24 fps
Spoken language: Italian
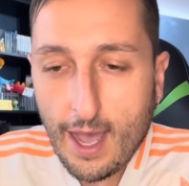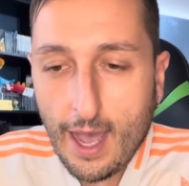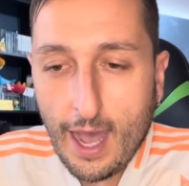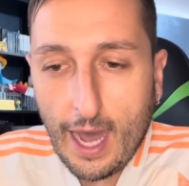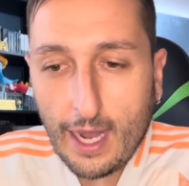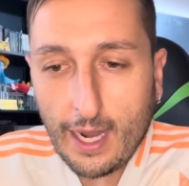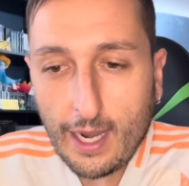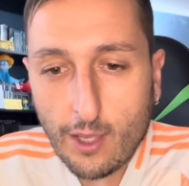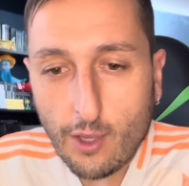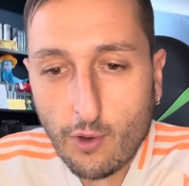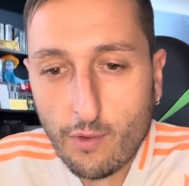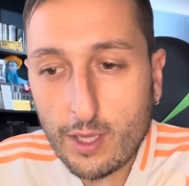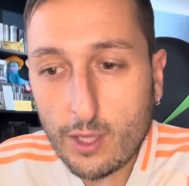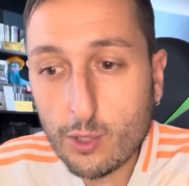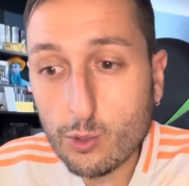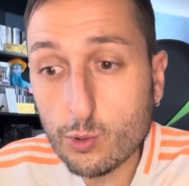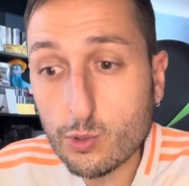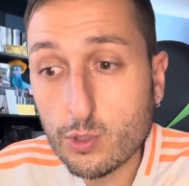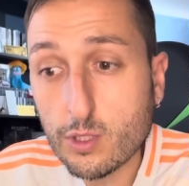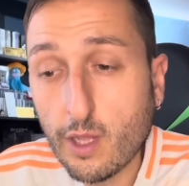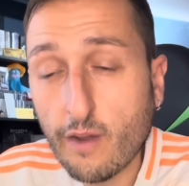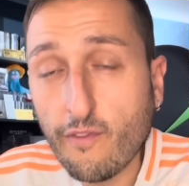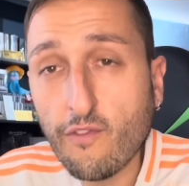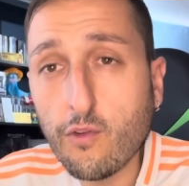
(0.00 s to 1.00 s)
alla
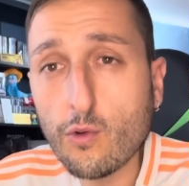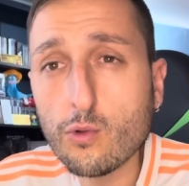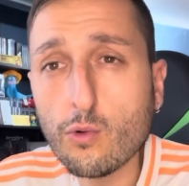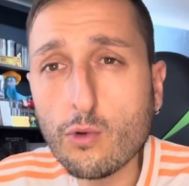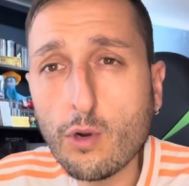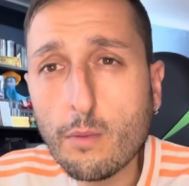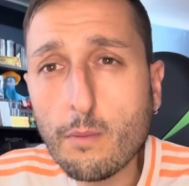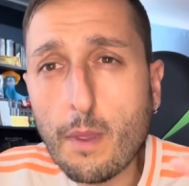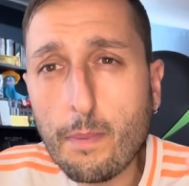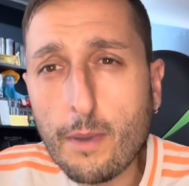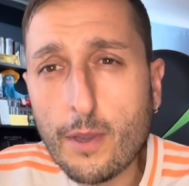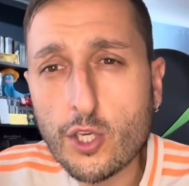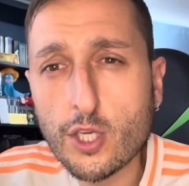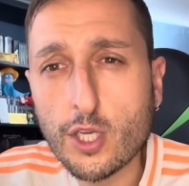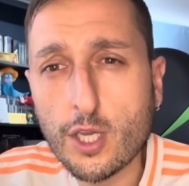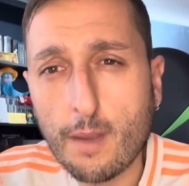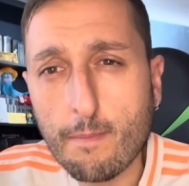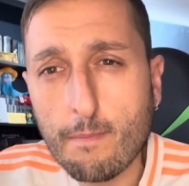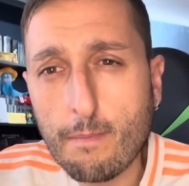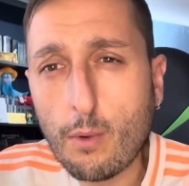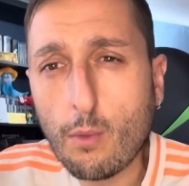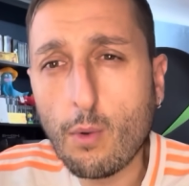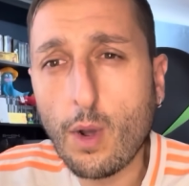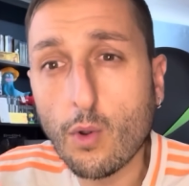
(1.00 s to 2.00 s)
Juventus del futuro, mi
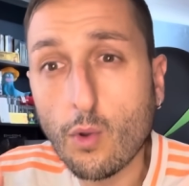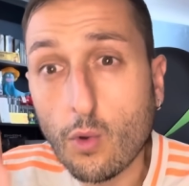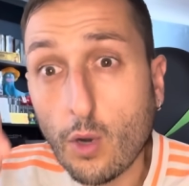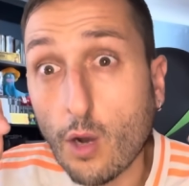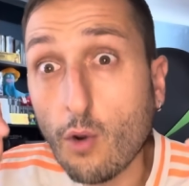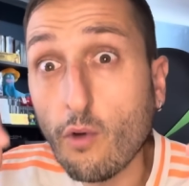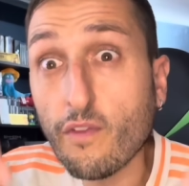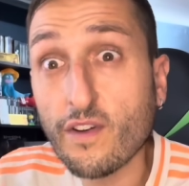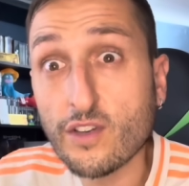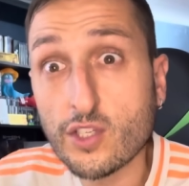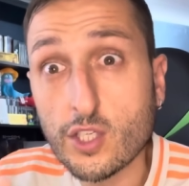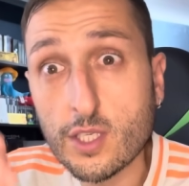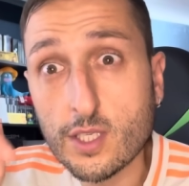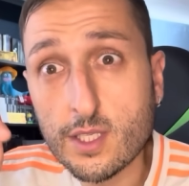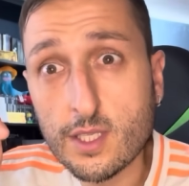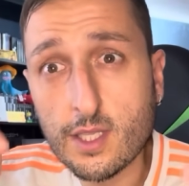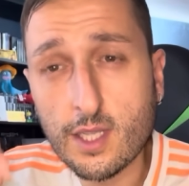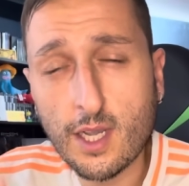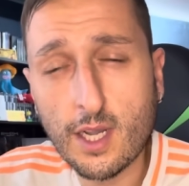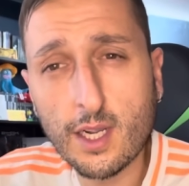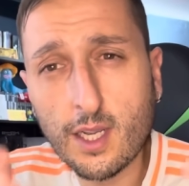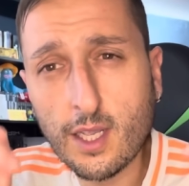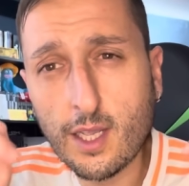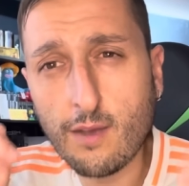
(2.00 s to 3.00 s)
piacerebbe qualora lo faceste
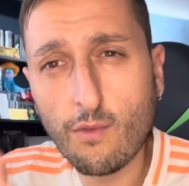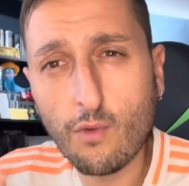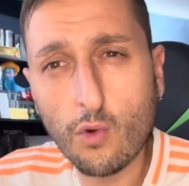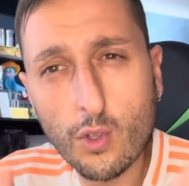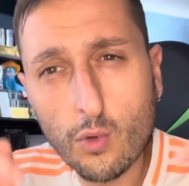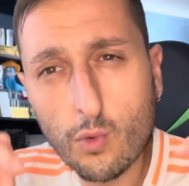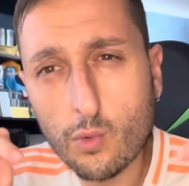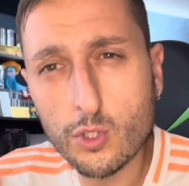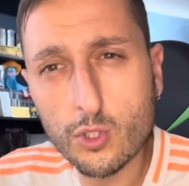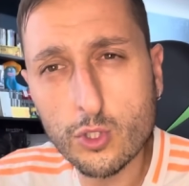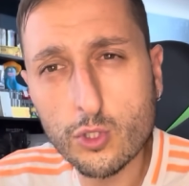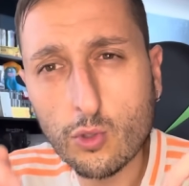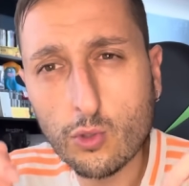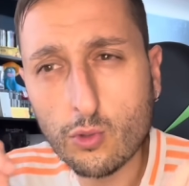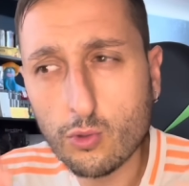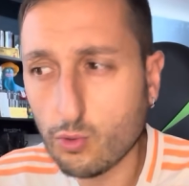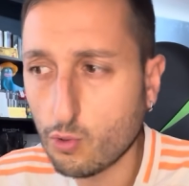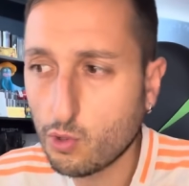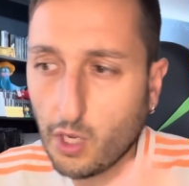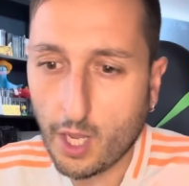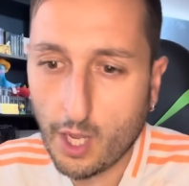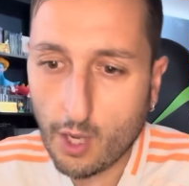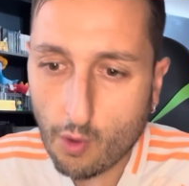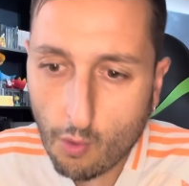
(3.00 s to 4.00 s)
anche voi qui sotto
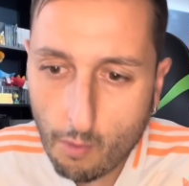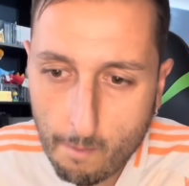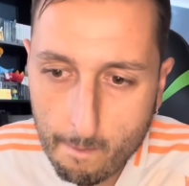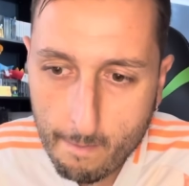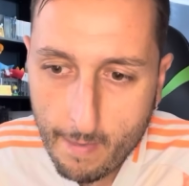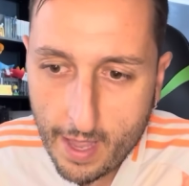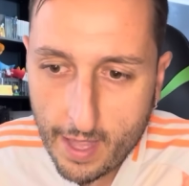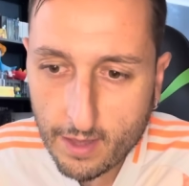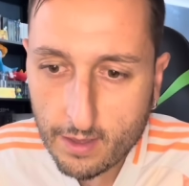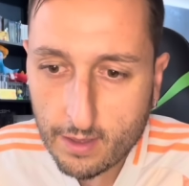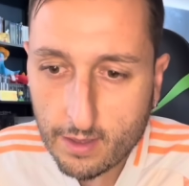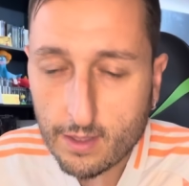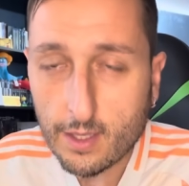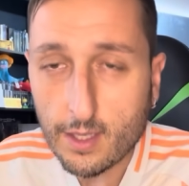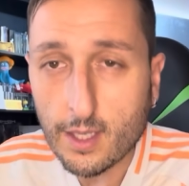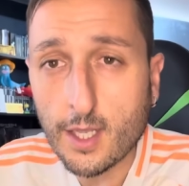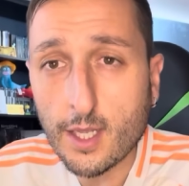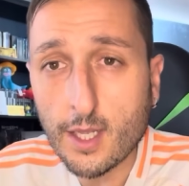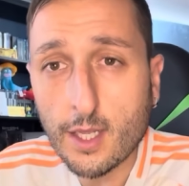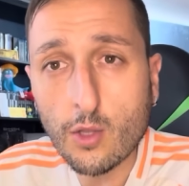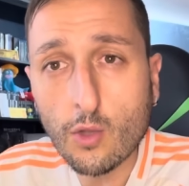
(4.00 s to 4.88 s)
nei commenti.